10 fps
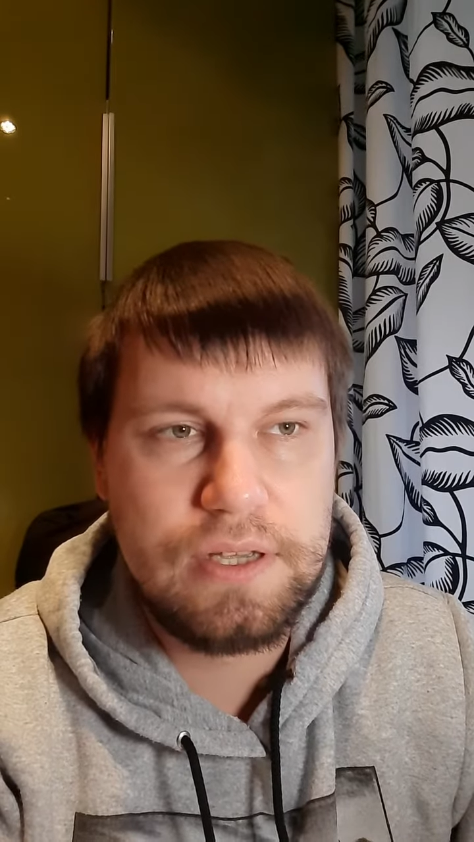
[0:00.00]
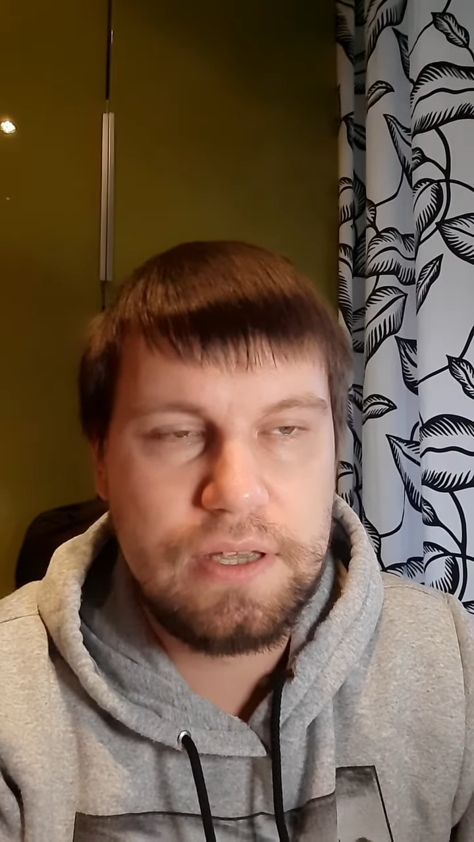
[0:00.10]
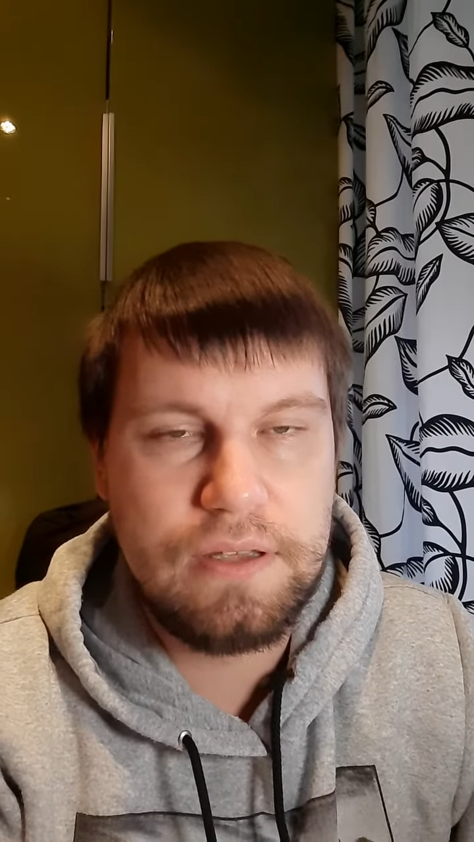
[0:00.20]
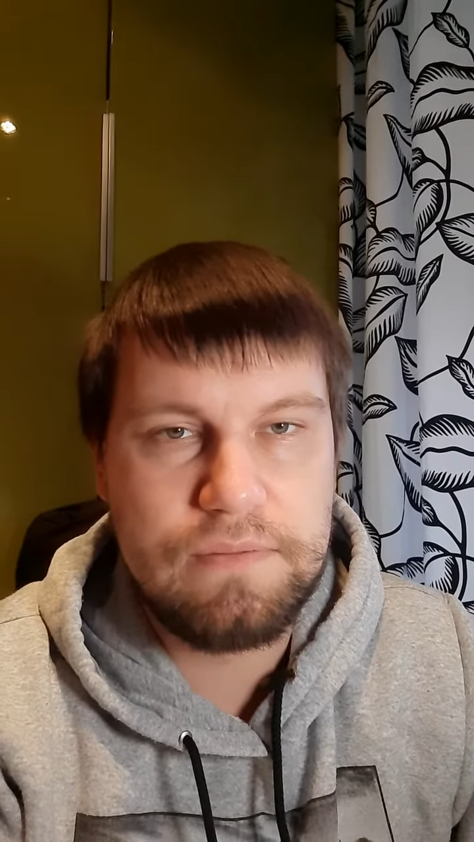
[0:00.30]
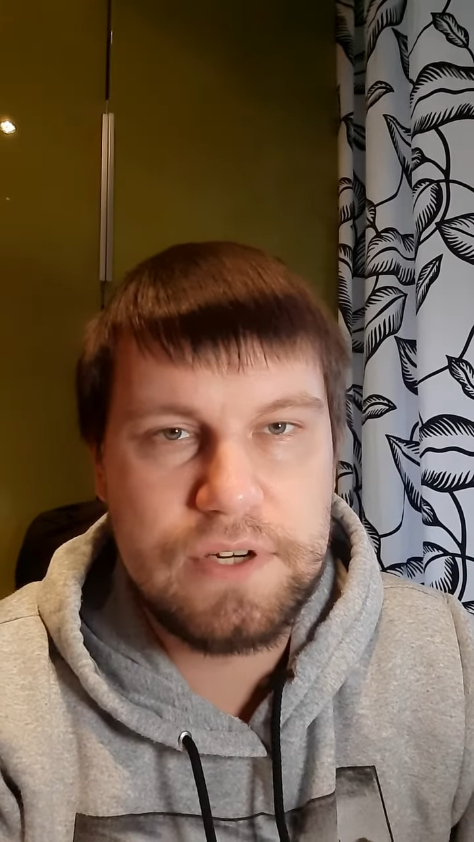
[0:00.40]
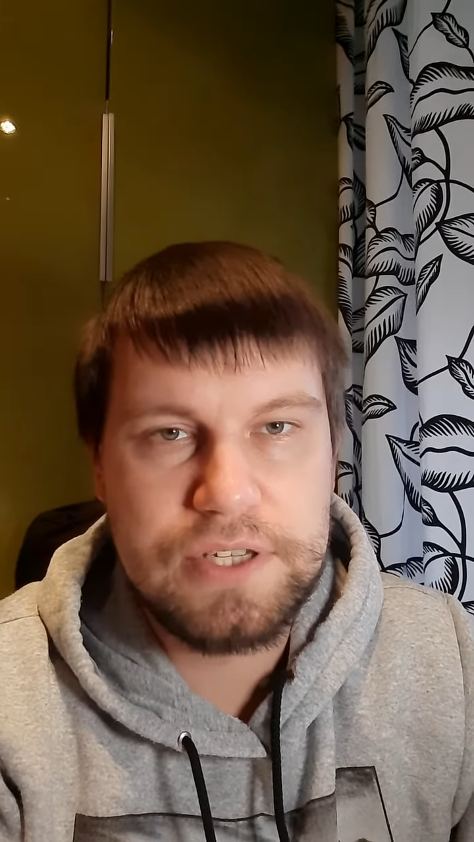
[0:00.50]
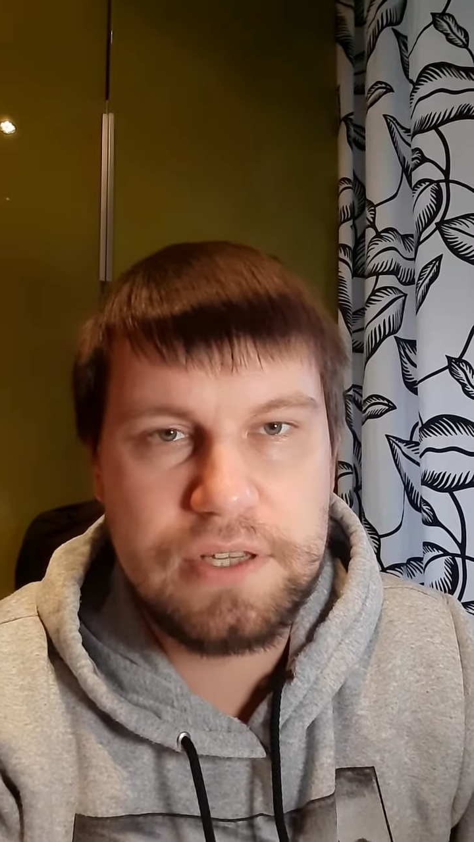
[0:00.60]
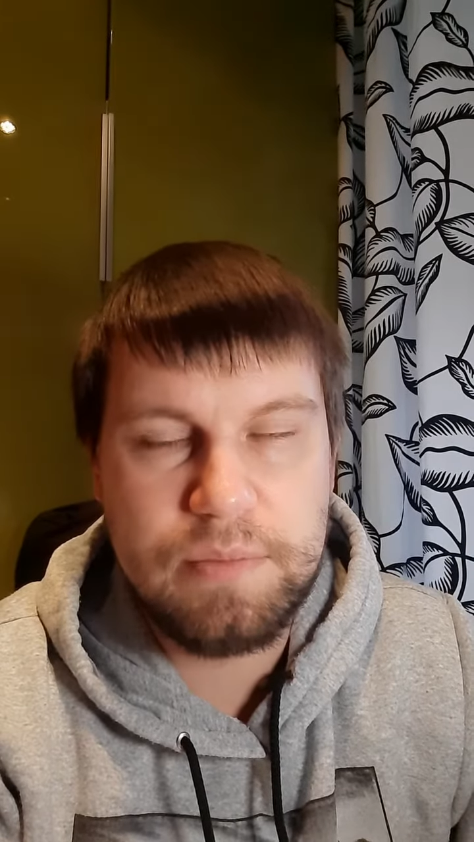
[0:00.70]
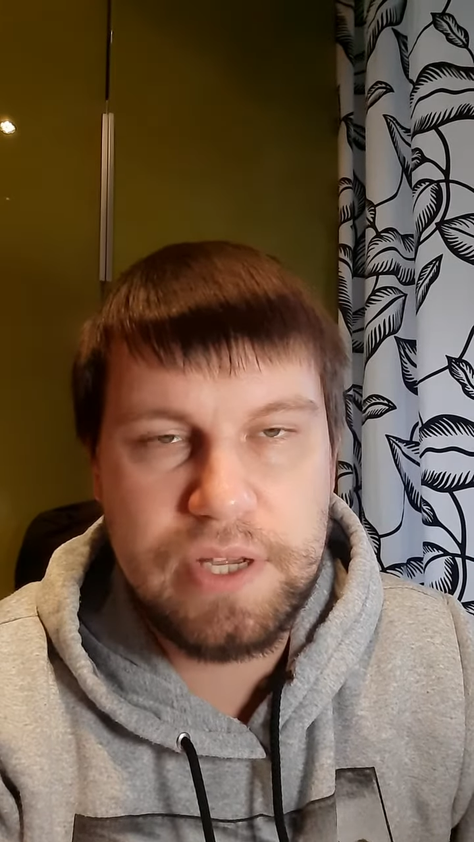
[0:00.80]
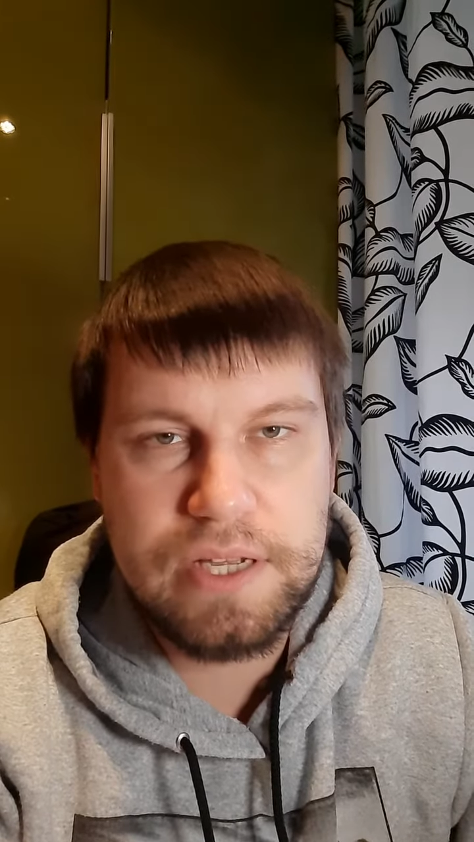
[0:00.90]
И важно
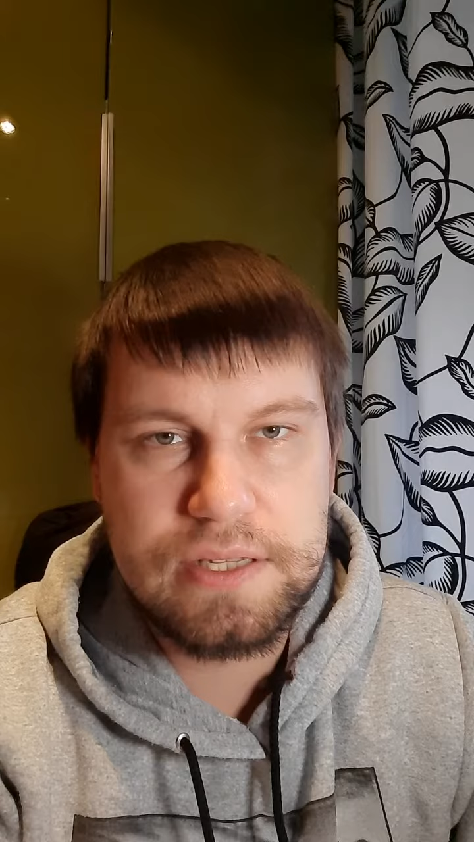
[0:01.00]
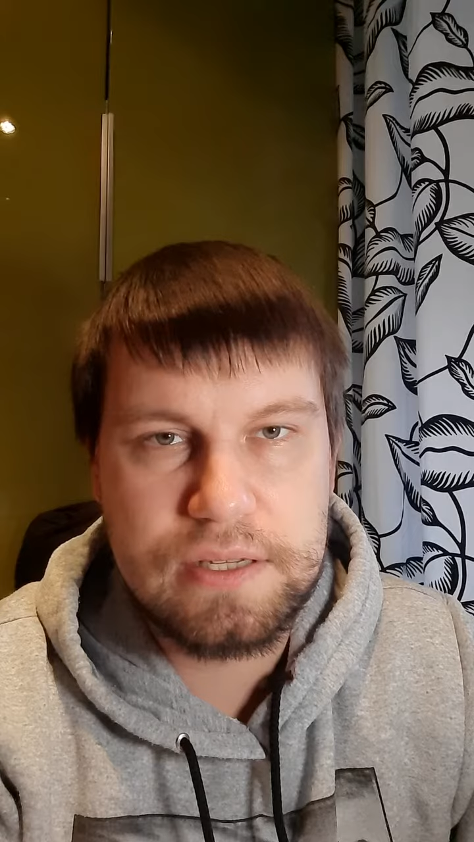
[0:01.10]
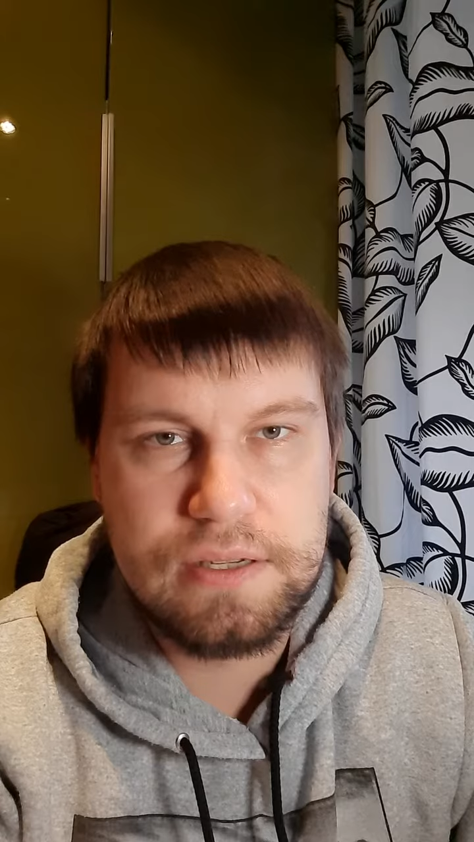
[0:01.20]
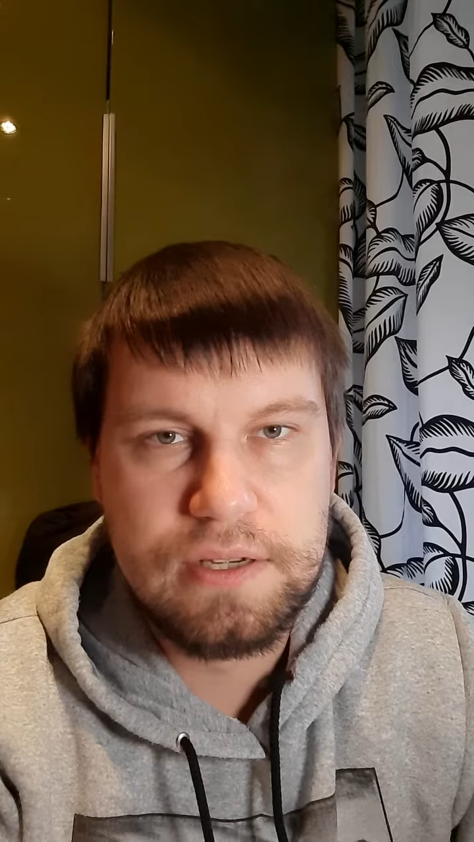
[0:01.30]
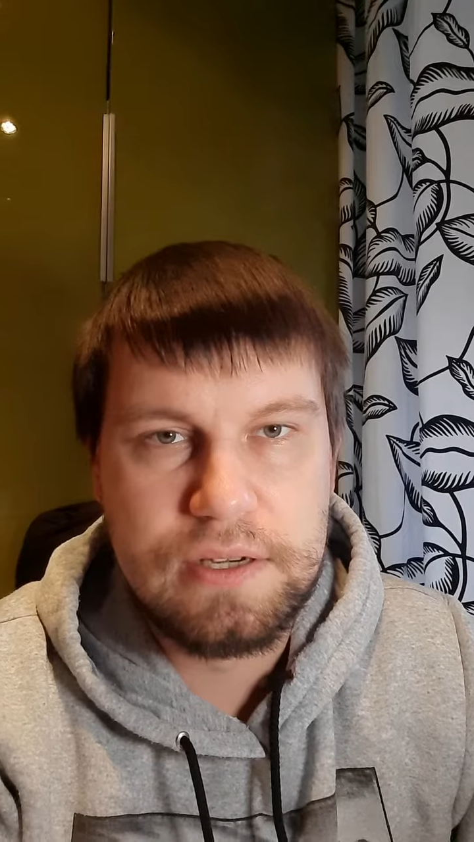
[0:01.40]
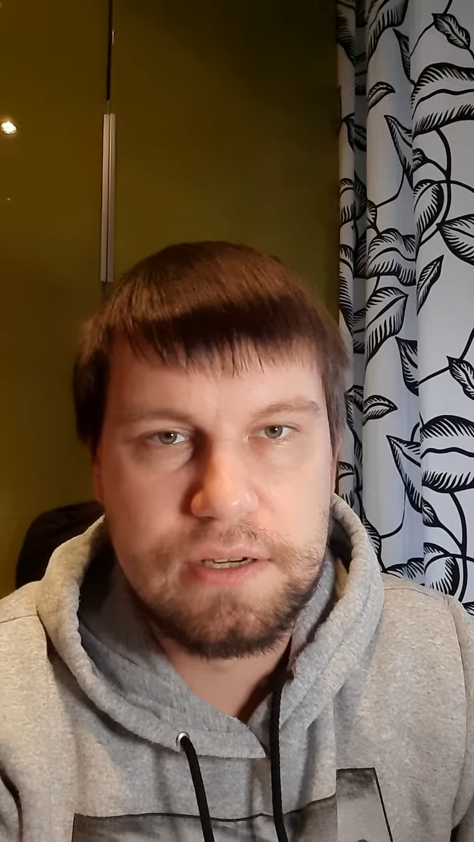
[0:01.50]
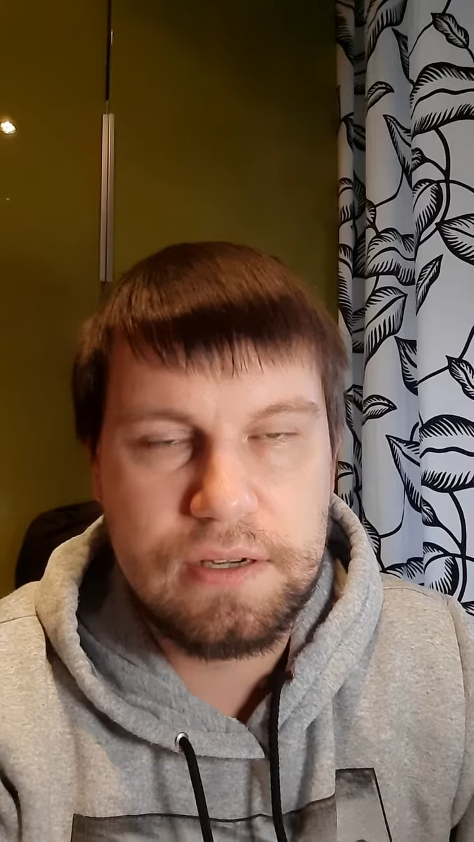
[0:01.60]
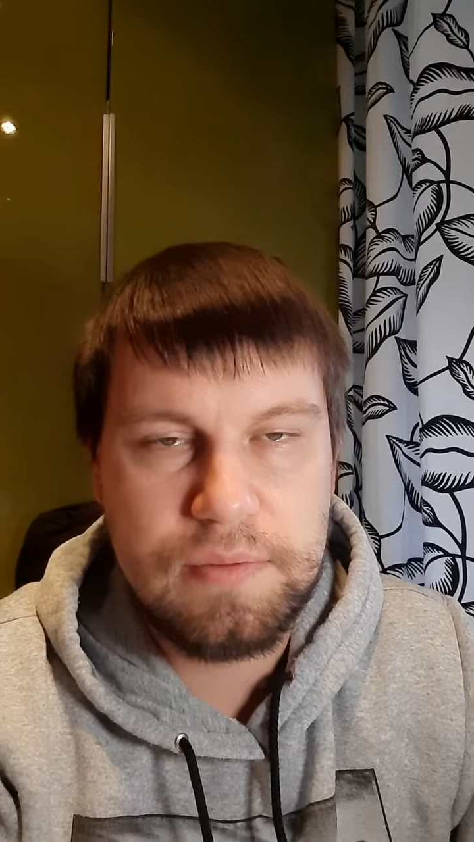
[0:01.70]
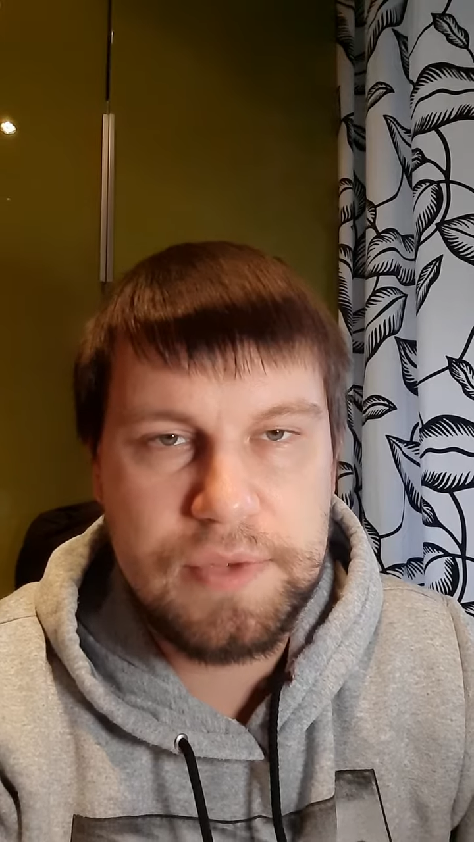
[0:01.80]
не бояться э,